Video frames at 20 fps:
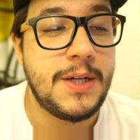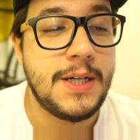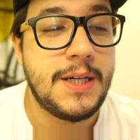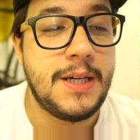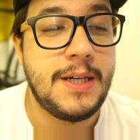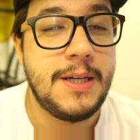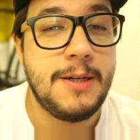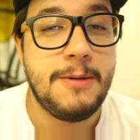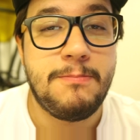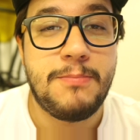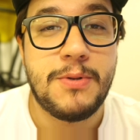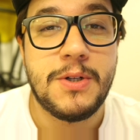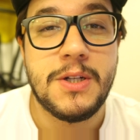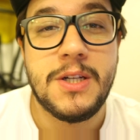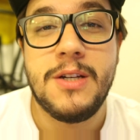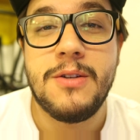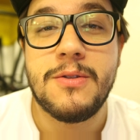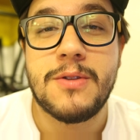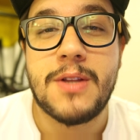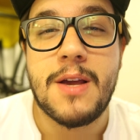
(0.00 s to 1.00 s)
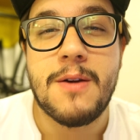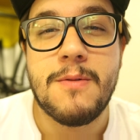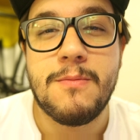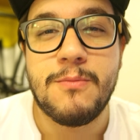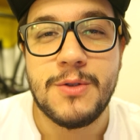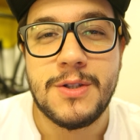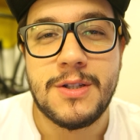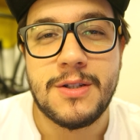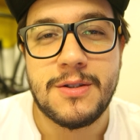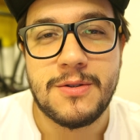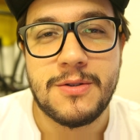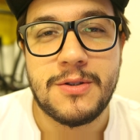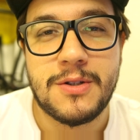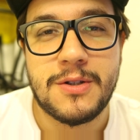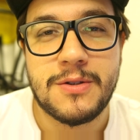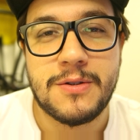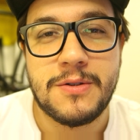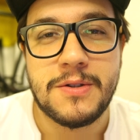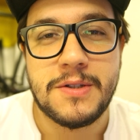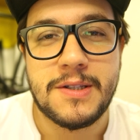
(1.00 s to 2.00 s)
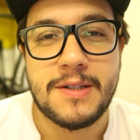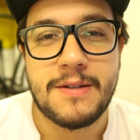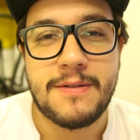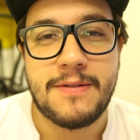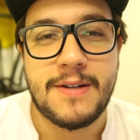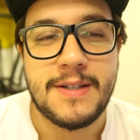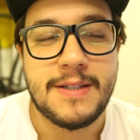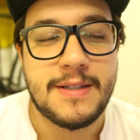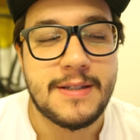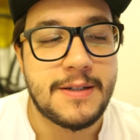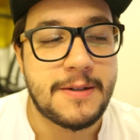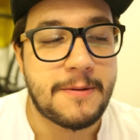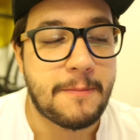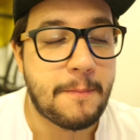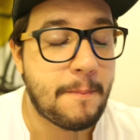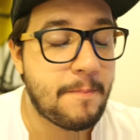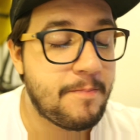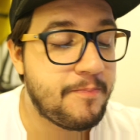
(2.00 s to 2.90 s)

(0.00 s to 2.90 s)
aqui porque eu tenho muitas outras coisas a fazer.